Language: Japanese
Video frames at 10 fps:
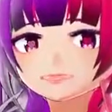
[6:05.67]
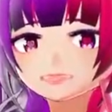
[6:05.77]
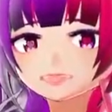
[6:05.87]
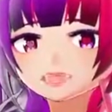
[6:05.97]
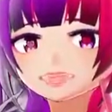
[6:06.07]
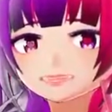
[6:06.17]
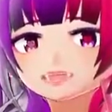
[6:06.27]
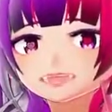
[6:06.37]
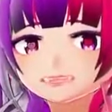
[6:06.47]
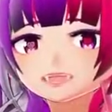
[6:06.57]
大変な
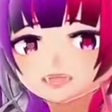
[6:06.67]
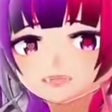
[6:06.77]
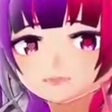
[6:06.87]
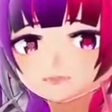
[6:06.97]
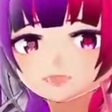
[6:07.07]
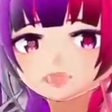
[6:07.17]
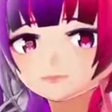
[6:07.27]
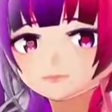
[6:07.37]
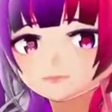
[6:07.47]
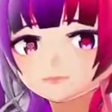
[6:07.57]
ゲームがあるのか。
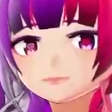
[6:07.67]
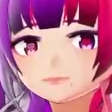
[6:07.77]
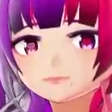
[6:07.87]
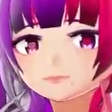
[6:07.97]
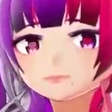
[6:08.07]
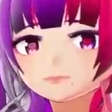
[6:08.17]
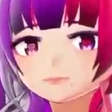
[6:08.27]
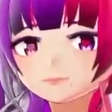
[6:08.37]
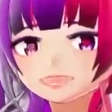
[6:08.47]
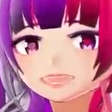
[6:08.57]

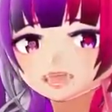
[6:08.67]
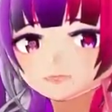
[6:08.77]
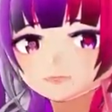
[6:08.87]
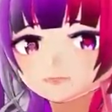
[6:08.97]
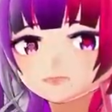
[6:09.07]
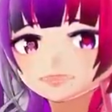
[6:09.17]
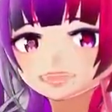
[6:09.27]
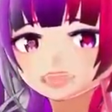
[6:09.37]
あ、あ、